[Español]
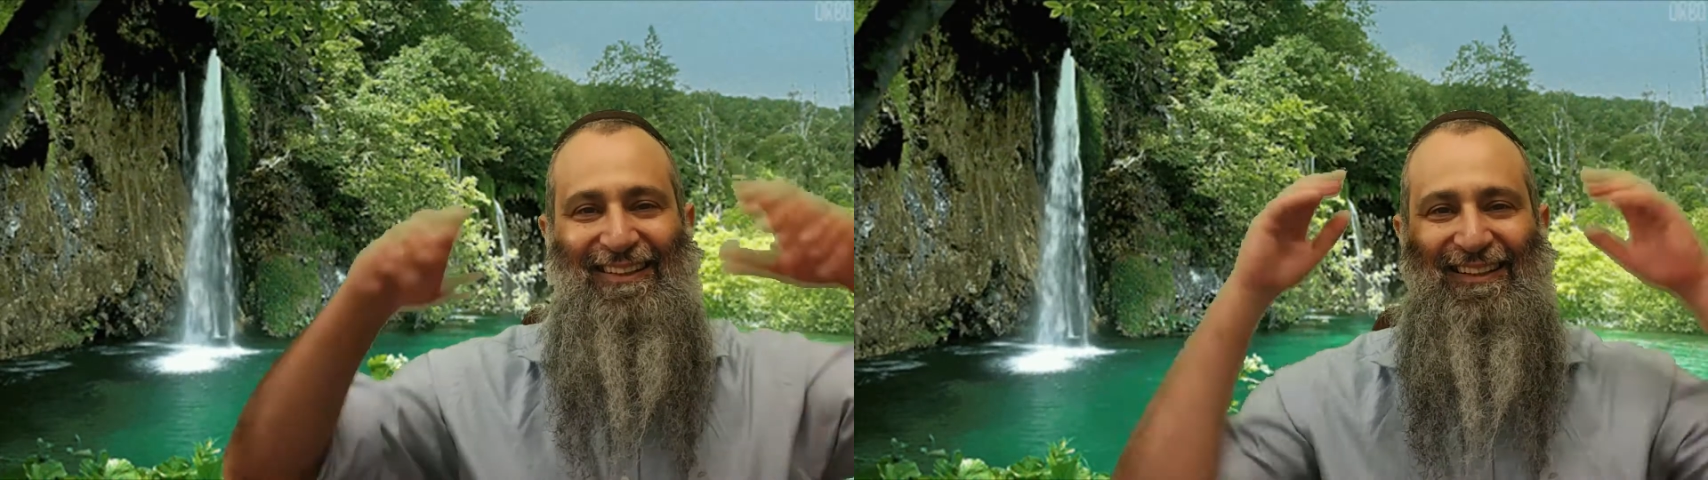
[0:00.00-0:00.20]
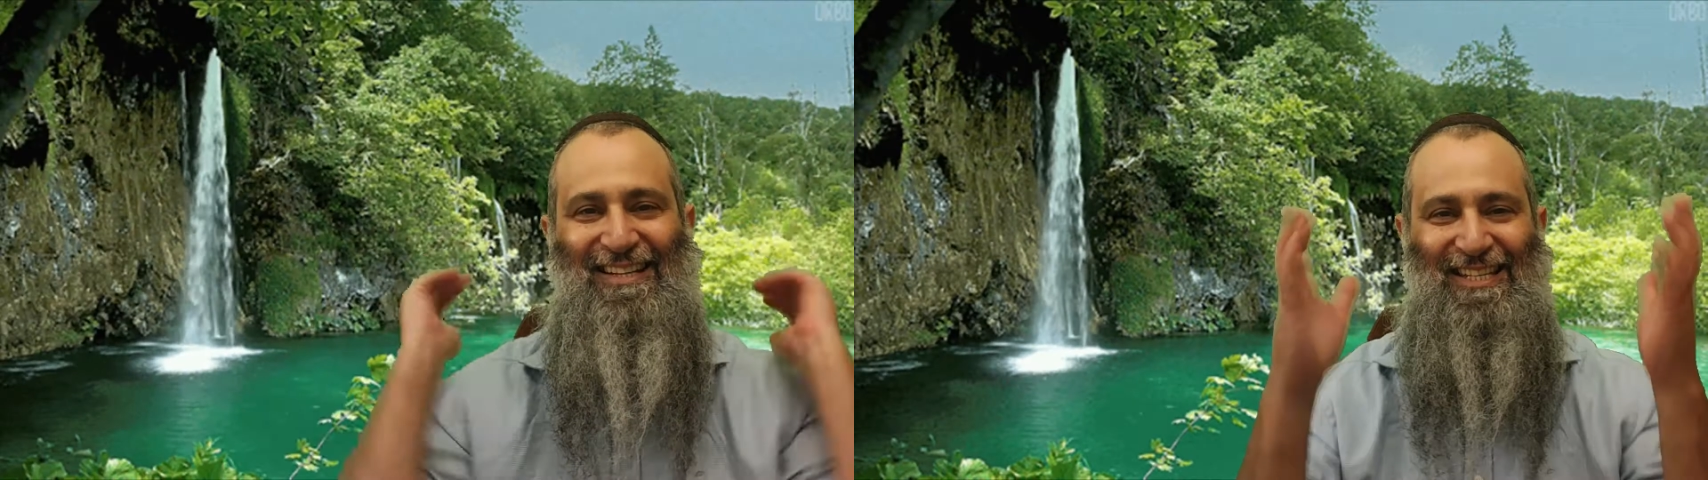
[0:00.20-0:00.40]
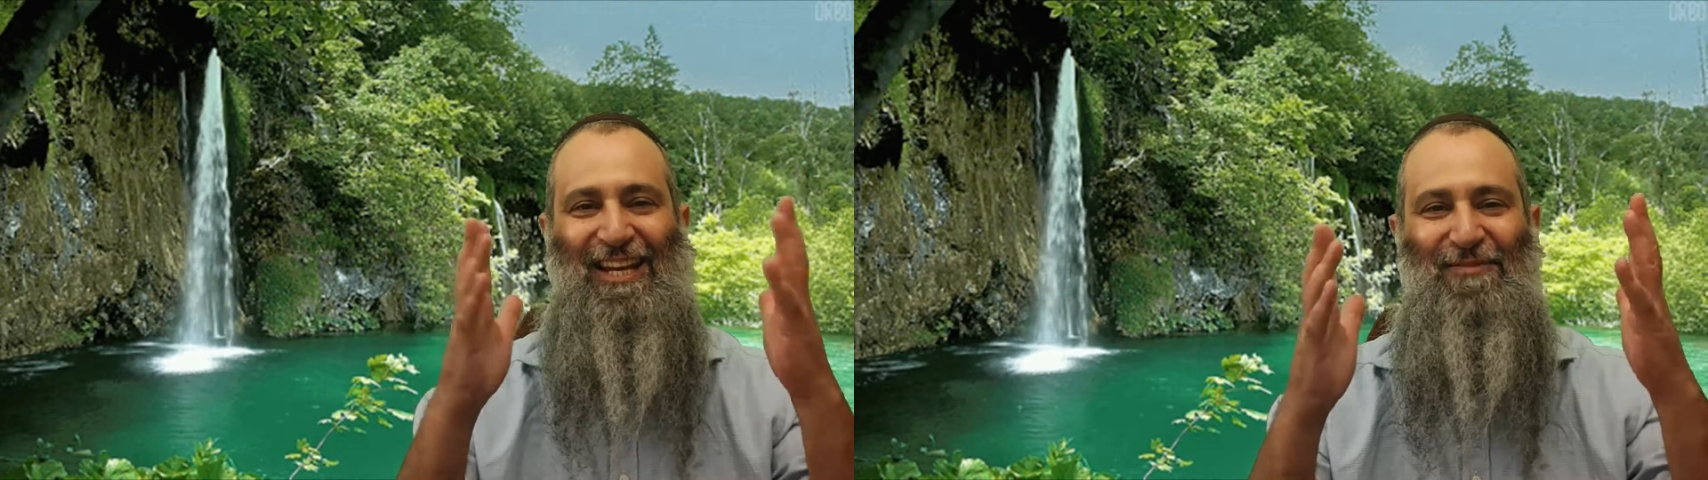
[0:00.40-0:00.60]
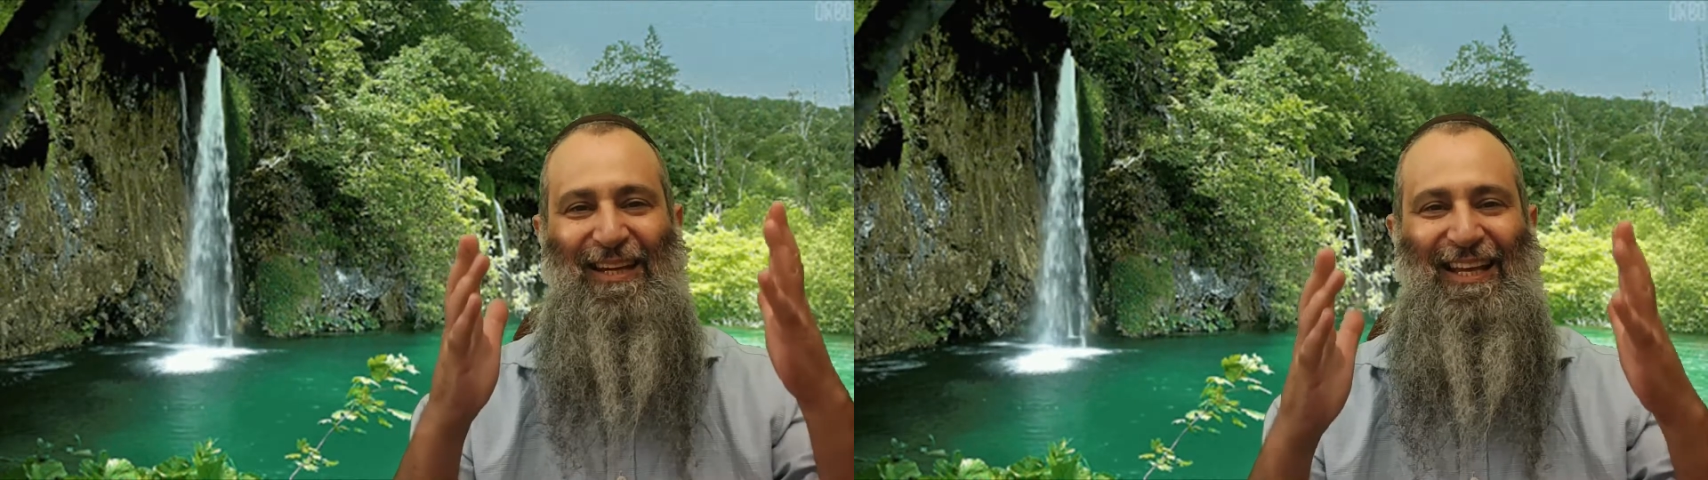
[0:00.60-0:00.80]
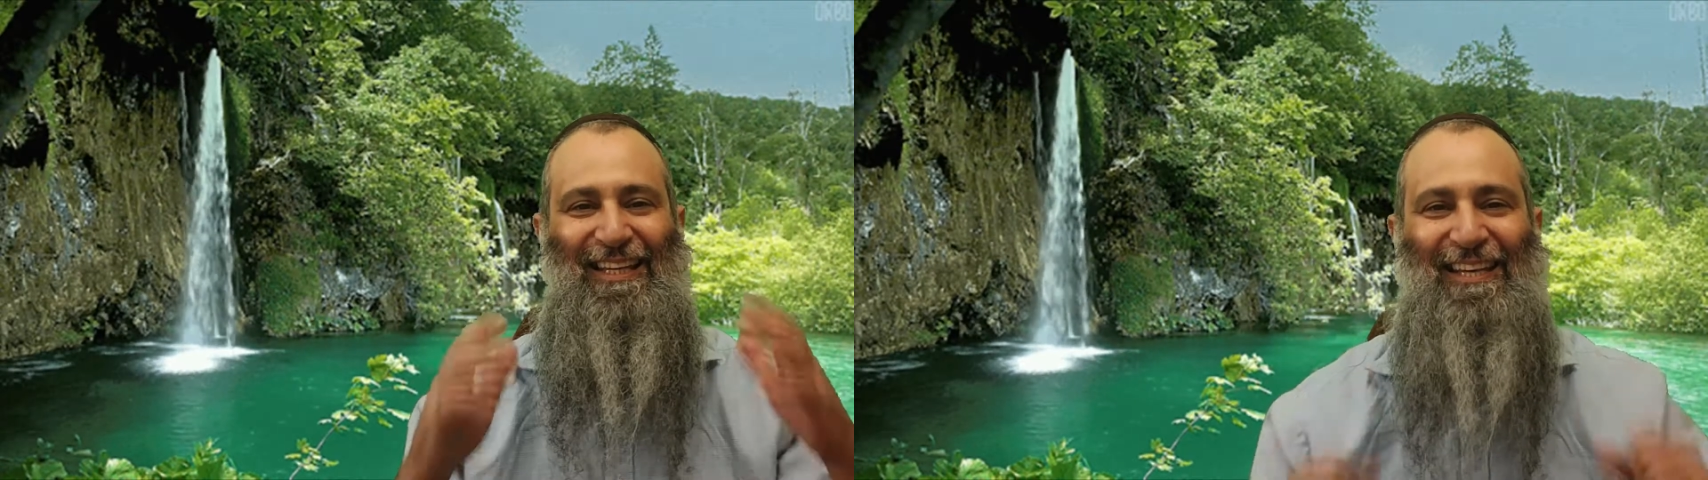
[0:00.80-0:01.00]
Shalom
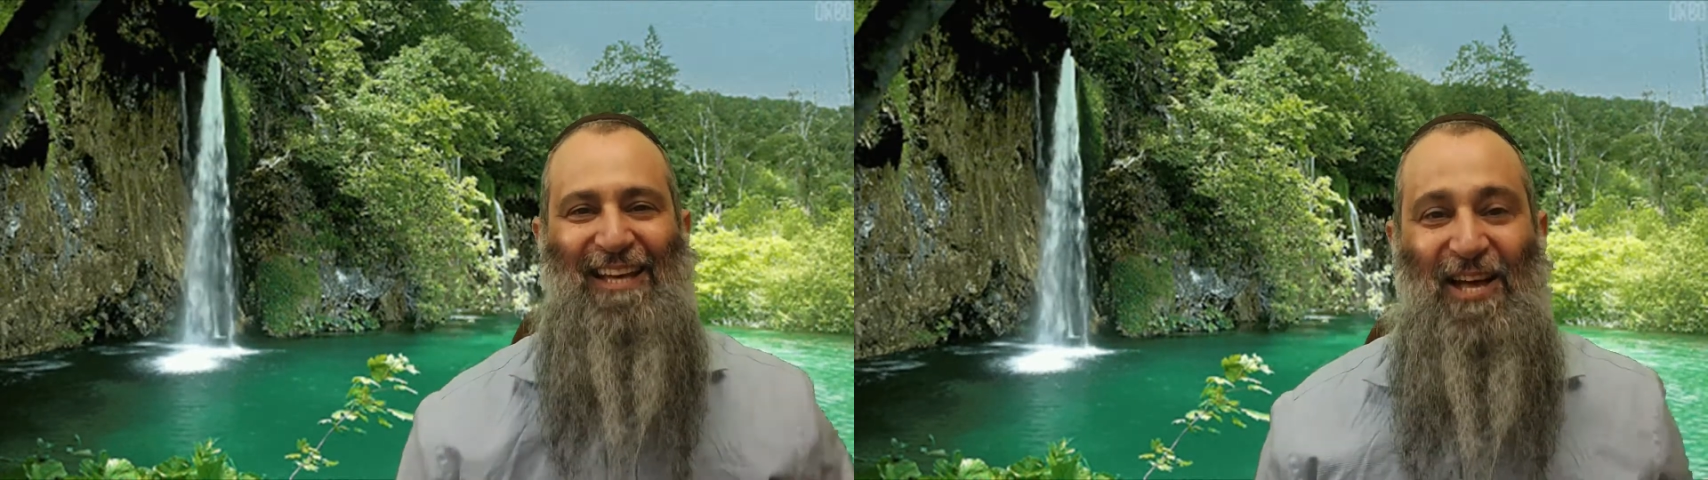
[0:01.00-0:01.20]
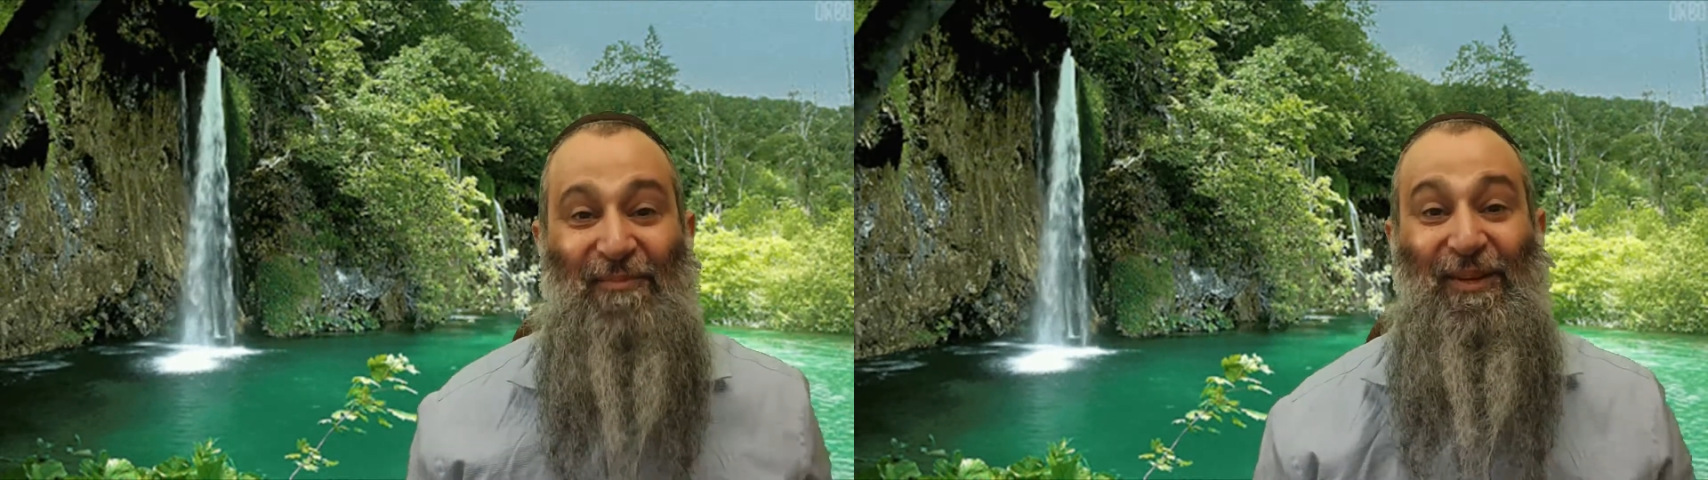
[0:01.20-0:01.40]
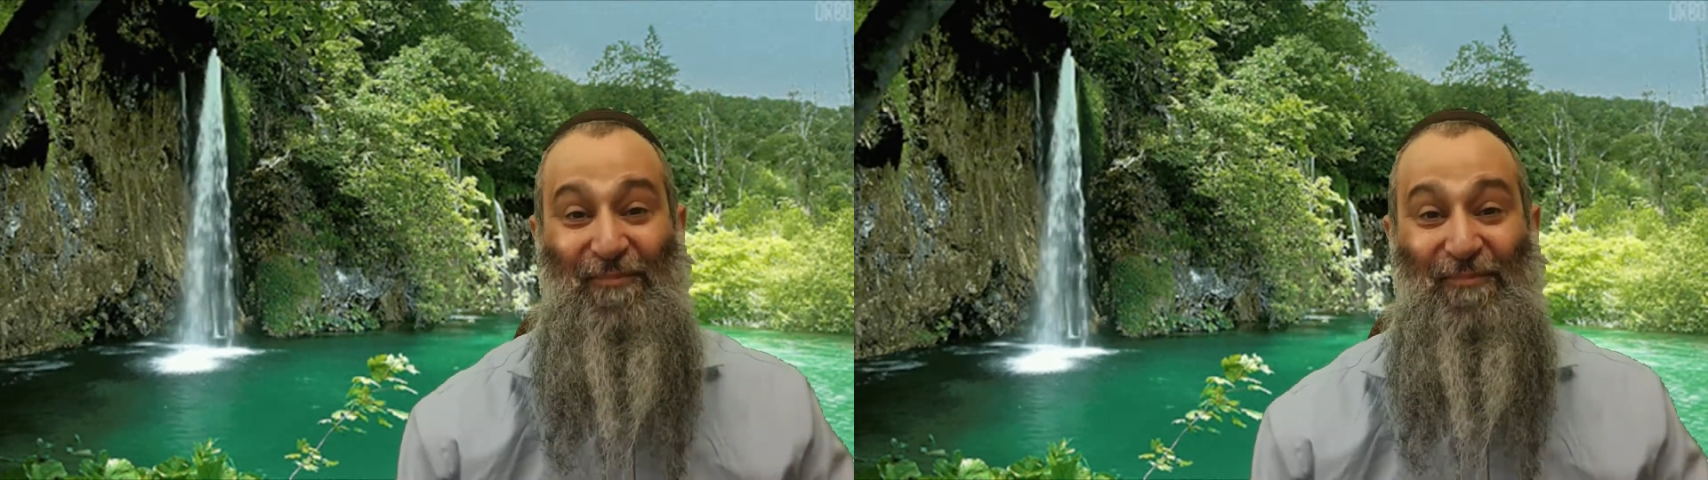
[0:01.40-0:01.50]
Aleichem,